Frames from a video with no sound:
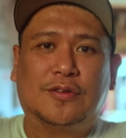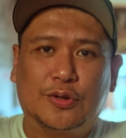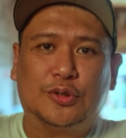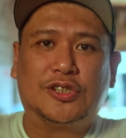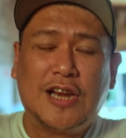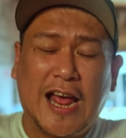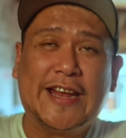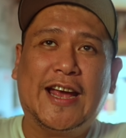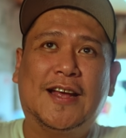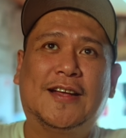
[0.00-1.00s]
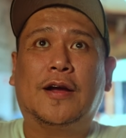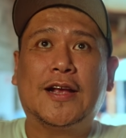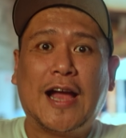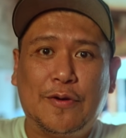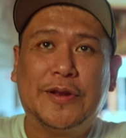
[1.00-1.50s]
Cruz Laya,
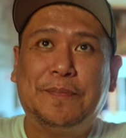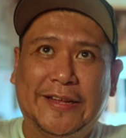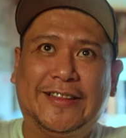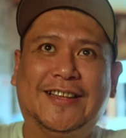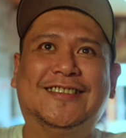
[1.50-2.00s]
Kagawad Pete.